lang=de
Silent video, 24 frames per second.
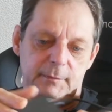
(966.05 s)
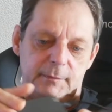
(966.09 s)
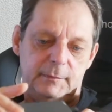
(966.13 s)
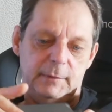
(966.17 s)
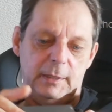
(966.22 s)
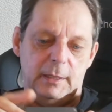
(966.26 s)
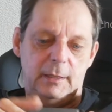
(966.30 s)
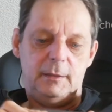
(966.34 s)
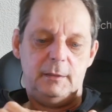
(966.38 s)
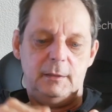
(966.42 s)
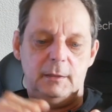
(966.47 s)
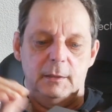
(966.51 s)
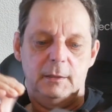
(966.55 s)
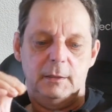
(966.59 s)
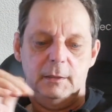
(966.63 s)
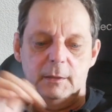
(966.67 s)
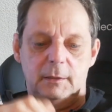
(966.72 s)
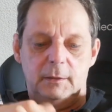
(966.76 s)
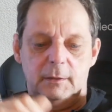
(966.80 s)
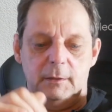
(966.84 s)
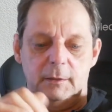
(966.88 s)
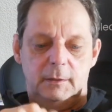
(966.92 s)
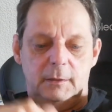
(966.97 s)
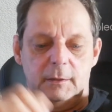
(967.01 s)
Na?
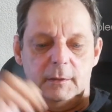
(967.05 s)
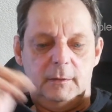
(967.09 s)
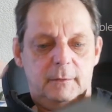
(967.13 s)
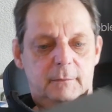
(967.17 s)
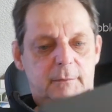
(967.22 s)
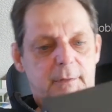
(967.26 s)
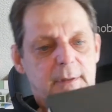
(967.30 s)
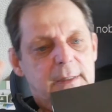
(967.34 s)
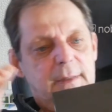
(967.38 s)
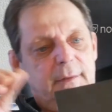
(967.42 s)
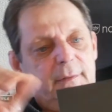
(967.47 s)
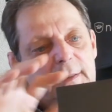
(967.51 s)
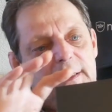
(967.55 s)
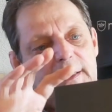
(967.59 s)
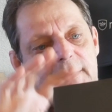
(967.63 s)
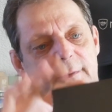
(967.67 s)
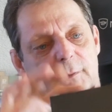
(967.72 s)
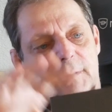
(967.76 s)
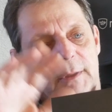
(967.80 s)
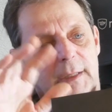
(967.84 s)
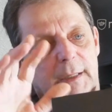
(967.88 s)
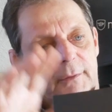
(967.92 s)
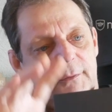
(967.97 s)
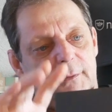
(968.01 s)
Weil das nicht
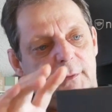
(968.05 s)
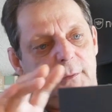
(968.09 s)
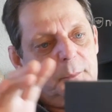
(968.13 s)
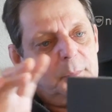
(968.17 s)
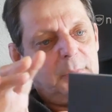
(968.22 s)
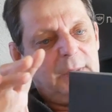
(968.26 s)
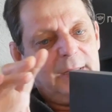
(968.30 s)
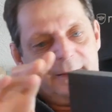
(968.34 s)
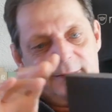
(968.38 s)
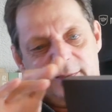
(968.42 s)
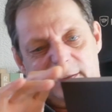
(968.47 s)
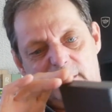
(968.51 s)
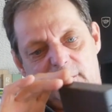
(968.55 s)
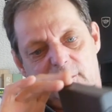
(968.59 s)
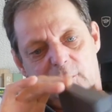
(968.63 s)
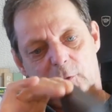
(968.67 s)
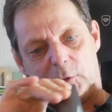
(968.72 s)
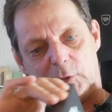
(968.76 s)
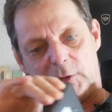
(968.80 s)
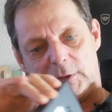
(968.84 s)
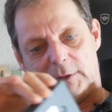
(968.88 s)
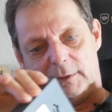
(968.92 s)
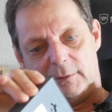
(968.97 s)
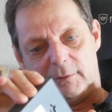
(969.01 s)
so irgendwie so ein
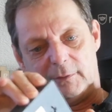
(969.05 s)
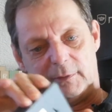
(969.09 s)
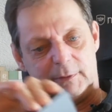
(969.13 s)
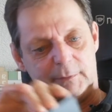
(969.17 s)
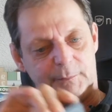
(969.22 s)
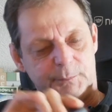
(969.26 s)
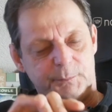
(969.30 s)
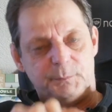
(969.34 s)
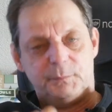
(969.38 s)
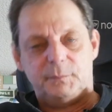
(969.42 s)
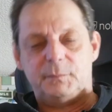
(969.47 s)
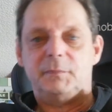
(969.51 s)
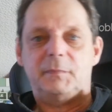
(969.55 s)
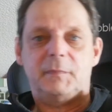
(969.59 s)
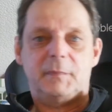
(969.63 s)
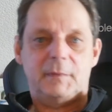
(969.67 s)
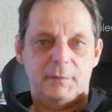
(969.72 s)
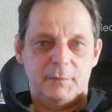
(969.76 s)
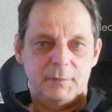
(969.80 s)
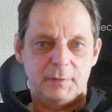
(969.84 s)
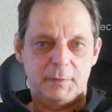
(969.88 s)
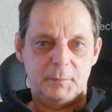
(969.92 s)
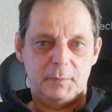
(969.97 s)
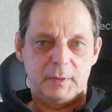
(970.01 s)
Plastikzeug ist,
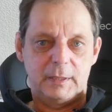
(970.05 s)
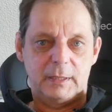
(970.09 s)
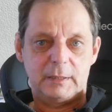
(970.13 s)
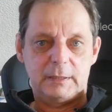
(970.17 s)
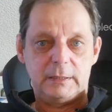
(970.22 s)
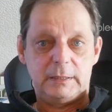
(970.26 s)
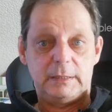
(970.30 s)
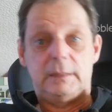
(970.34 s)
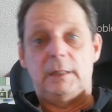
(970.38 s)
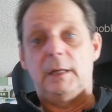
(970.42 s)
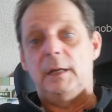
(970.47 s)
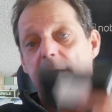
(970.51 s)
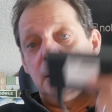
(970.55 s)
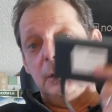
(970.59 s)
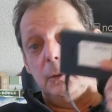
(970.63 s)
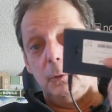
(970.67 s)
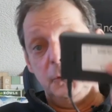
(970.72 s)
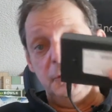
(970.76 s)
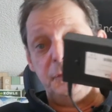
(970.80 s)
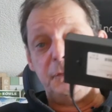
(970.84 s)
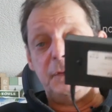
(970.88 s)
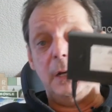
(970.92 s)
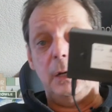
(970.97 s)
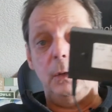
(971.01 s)
den man da kriegt.
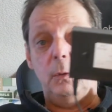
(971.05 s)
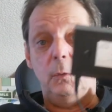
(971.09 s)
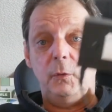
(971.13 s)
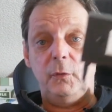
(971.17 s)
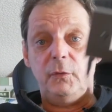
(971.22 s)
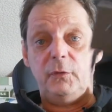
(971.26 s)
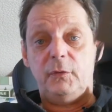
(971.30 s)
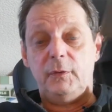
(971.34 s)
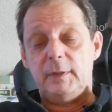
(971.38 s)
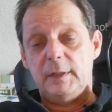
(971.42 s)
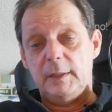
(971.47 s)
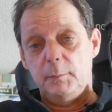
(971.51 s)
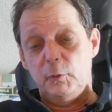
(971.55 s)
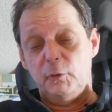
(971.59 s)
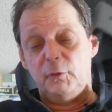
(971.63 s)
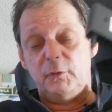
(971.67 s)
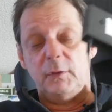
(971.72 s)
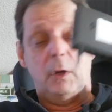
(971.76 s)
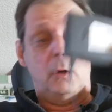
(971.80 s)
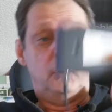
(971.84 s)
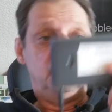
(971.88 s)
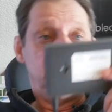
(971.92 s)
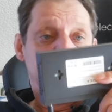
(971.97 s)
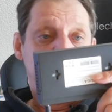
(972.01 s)
Lüfterlos, den müsst
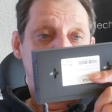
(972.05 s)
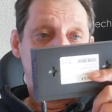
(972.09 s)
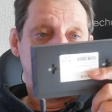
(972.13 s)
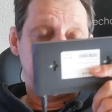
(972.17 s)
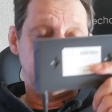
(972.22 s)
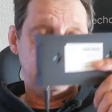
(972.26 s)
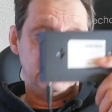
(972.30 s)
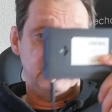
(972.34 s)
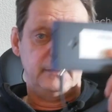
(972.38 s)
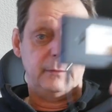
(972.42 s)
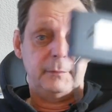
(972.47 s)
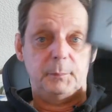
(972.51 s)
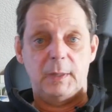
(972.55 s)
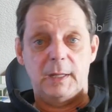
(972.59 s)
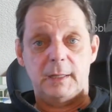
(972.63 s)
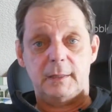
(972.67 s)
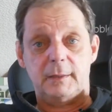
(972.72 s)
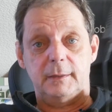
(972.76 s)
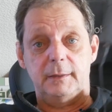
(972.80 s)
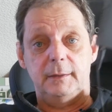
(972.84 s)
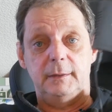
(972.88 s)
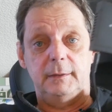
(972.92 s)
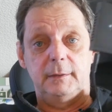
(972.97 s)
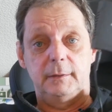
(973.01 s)
ihr auch nicht, der ist
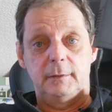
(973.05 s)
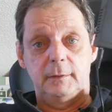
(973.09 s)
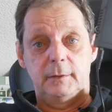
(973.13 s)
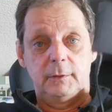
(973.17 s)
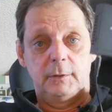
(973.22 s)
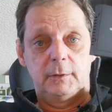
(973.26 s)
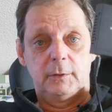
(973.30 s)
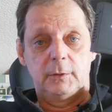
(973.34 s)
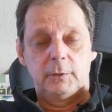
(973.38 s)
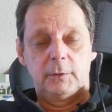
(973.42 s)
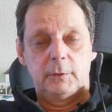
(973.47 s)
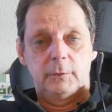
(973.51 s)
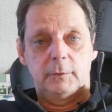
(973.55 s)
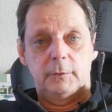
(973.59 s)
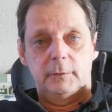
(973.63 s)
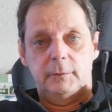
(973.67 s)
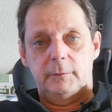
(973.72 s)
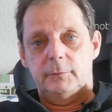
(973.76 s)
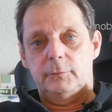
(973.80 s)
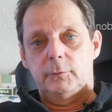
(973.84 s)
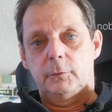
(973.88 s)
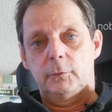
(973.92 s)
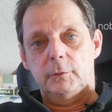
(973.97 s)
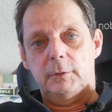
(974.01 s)
Plug-in
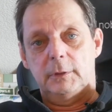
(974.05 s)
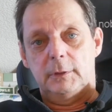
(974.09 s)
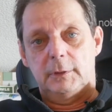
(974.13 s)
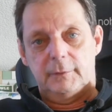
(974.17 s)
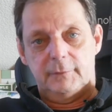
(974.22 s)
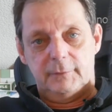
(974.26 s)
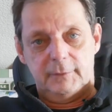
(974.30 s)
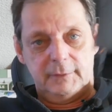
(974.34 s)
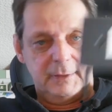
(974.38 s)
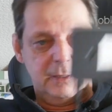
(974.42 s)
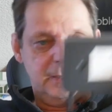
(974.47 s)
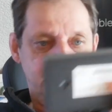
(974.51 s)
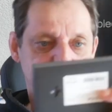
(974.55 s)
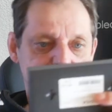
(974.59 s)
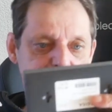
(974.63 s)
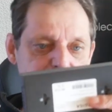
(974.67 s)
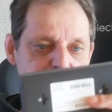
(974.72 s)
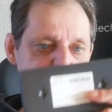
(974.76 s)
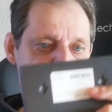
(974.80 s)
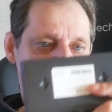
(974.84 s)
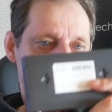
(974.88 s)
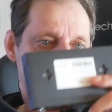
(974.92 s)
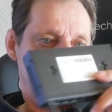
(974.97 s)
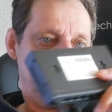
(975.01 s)
Fug, sage ich
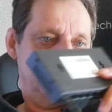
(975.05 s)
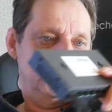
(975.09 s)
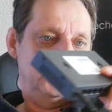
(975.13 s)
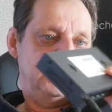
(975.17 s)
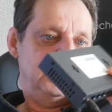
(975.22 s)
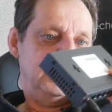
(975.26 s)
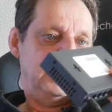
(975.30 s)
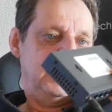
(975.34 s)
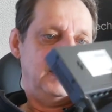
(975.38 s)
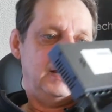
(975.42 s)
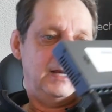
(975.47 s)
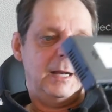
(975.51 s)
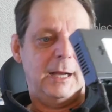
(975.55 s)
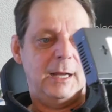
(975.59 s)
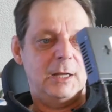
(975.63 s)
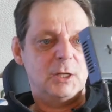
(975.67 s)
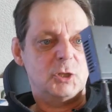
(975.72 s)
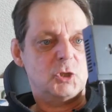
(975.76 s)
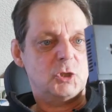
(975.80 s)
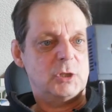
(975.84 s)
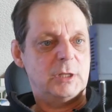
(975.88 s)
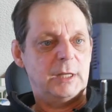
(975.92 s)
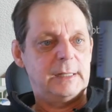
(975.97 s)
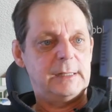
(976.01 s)
immer so schön,
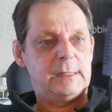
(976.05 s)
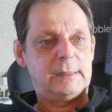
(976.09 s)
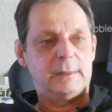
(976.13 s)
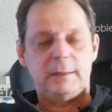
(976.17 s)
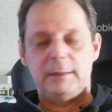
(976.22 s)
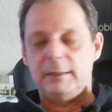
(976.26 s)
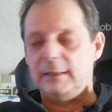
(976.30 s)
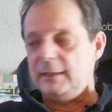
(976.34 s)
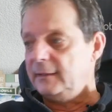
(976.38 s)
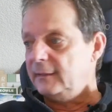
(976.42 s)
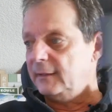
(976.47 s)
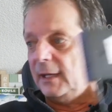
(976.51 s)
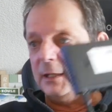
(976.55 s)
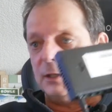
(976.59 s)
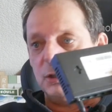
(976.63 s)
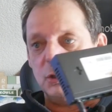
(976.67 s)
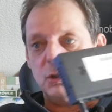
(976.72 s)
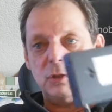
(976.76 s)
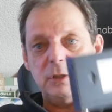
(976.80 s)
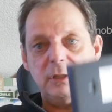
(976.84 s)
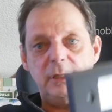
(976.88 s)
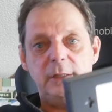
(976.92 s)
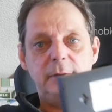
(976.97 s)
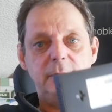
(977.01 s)
anstellen, nichts
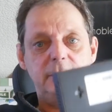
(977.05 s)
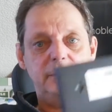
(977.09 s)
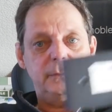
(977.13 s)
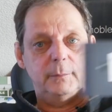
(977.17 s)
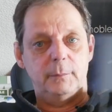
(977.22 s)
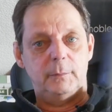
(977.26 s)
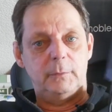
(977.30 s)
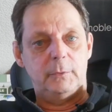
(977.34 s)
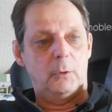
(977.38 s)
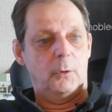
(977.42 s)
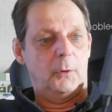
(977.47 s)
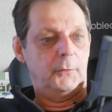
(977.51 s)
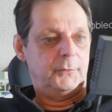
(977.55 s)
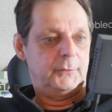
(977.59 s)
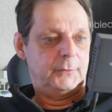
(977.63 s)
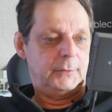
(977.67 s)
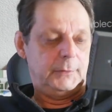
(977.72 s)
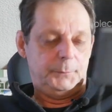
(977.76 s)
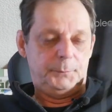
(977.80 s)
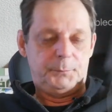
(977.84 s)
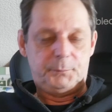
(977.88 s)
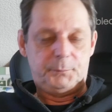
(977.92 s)
einstellen, läuft.